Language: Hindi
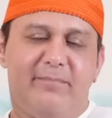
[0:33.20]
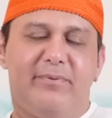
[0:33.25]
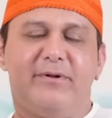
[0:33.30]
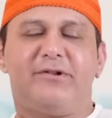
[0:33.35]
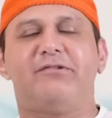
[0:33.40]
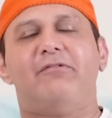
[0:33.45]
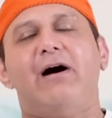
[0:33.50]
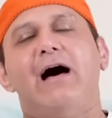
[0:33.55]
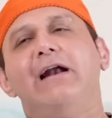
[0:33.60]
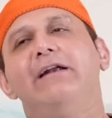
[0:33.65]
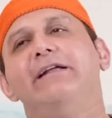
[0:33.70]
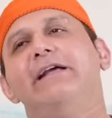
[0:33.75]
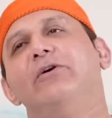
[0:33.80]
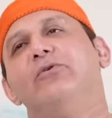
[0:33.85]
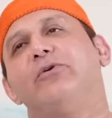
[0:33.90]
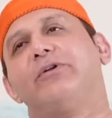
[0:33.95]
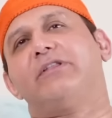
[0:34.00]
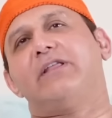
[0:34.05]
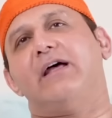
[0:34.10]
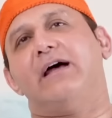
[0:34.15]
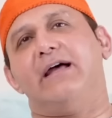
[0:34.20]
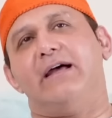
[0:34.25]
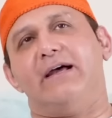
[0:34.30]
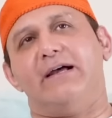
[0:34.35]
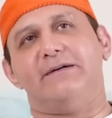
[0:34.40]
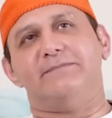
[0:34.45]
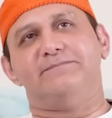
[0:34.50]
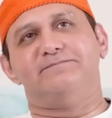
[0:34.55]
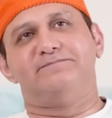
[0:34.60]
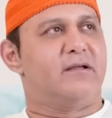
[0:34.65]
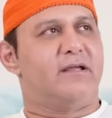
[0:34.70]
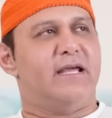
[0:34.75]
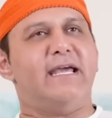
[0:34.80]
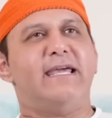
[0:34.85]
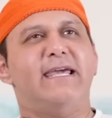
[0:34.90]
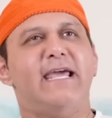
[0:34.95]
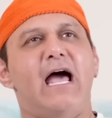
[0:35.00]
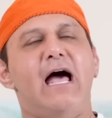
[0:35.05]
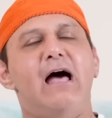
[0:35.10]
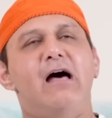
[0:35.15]
अब सवाल ये उठता है कि
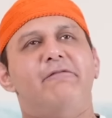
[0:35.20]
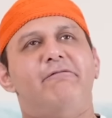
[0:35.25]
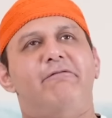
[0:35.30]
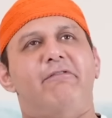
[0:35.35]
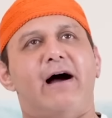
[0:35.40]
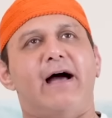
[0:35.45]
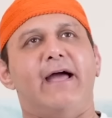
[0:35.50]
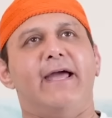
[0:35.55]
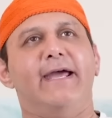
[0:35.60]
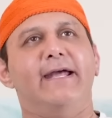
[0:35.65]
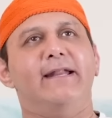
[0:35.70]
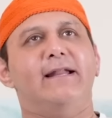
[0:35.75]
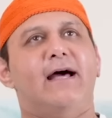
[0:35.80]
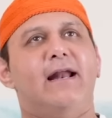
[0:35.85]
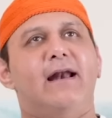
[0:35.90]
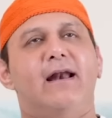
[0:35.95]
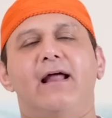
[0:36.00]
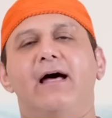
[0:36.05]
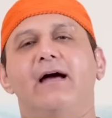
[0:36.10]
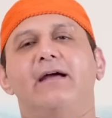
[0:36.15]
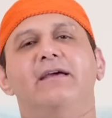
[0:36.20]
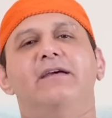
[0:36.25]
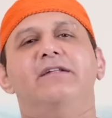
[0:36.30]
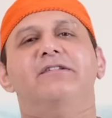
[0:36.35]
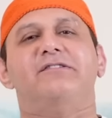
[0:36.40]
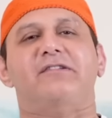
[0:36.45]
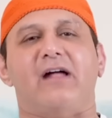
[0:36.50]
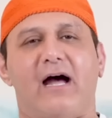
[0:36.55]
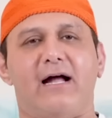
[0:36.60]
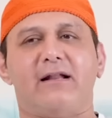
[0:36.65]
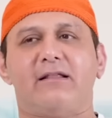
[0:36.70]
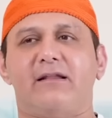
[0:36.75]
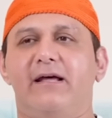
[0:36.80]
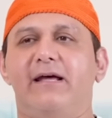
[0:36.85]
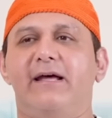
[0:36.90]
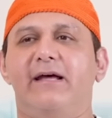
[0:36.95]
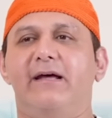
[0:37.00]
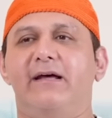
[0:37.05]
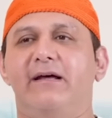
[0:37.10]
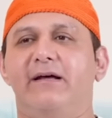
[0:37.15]
क्या वाहिद अल्लाह की ज़ात
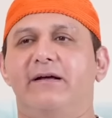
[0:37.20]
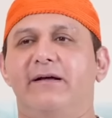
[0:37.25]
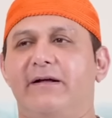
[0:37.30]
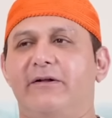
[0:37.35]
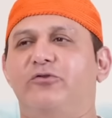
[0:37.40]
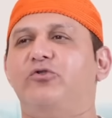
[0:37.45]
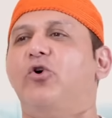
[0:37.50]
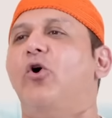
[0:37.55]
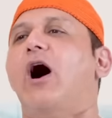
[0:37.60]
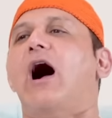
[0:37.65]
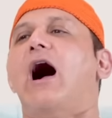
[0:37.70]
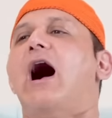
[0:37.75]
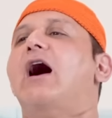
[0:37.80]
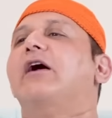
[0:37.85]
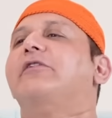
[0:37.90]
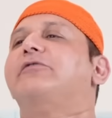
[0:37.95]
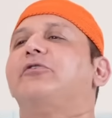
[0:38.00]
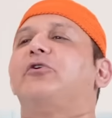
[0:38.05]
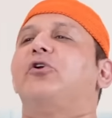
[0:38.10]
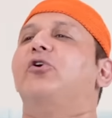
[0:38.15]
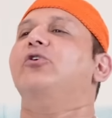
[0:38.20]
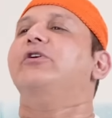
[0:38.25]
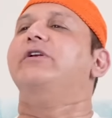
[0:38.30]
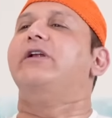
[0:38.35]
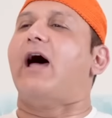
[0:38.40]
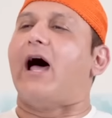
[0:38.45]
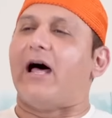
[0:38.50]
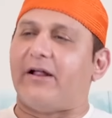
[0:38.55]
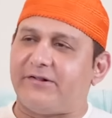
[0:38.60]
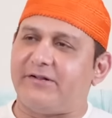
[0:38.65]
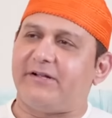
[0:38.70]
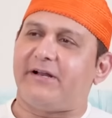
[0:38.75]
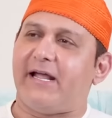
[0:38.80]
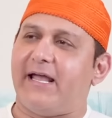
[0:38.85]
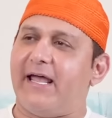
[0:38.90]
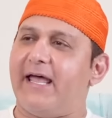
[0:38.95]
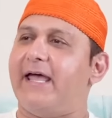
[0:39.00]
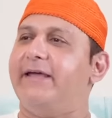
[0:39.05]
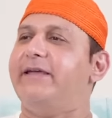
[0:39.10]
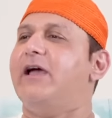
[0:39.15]
है जो हाजर व नाजर
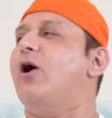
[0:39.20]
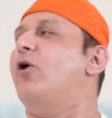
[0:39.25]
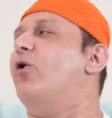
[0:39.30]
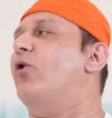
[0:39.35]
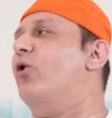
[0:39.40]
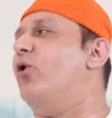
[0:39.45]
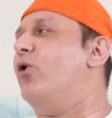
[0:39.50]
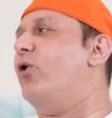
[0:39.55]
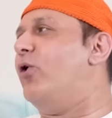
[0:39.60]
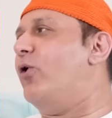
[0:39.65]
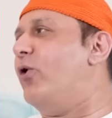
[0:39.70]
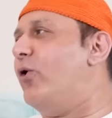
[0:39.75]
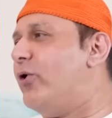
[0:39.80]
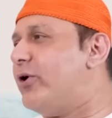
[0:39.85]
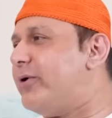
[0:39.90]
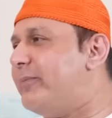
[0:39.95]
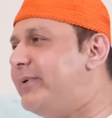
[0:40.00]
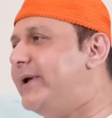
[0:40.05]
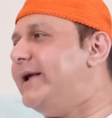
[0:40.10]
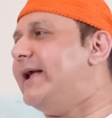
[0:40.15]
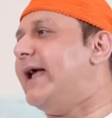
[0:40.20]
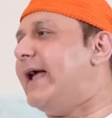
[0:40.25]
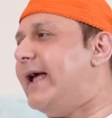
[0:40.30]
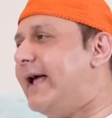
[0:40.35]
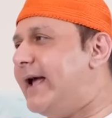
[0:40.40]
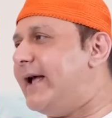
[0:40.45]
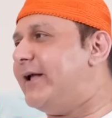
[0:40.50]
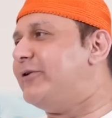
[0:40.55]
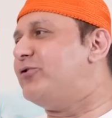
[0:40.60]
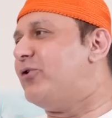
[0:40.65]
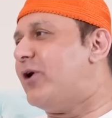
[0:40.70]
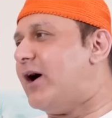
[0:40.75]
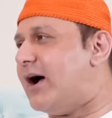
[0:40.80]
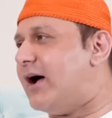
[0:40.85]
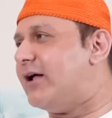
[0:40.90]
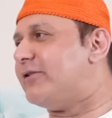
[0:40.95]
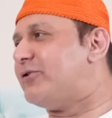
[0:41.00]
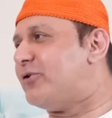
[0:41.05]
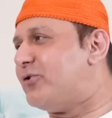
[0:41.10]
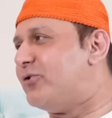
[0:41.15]
है या और भी हैं जो
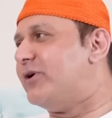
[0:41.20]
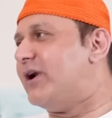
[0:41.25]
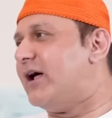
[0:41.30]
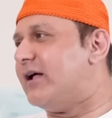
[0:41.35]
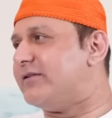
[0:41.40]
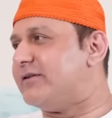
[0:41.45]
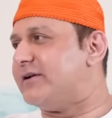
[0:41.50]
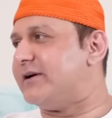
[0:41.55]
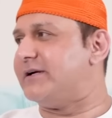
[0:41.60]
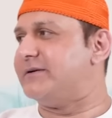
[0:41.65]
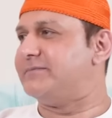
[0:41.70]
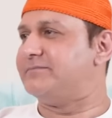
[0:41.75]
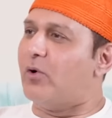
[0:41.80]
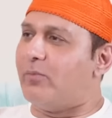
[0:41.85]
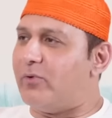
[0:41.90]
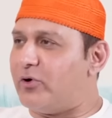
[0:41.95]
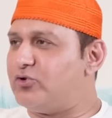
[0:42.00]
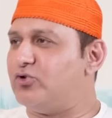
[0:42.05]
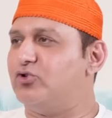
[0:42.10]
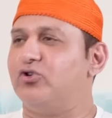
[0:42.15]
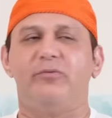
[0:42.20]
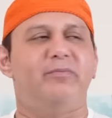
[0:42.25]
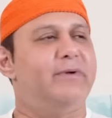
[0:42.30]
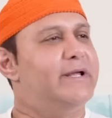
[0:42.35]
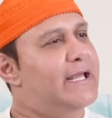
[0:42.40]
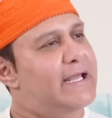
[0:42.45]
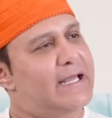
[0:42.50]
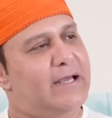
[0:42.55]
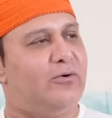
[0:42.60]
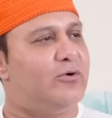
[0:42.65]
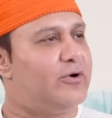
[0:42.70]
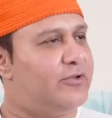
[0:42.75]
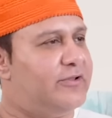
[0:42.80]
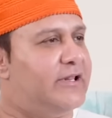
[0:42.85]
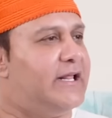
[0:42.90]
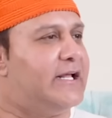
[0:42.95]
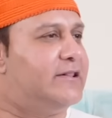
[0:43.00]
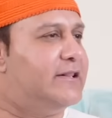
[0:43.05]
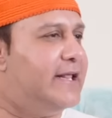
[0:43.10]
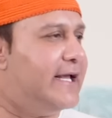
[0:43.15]
हाजर व नाजर है जो मौजूद भी हैं और
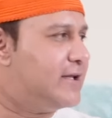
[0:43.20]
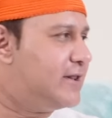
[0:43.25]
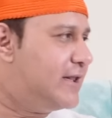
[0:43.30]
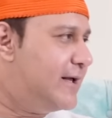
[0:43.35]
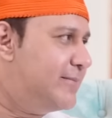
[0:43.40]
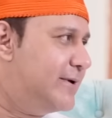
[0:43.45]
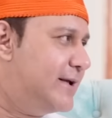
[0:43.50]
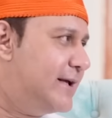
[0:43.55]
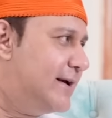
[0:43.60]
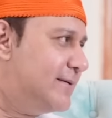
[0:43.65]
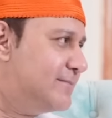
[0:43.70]
देखते भी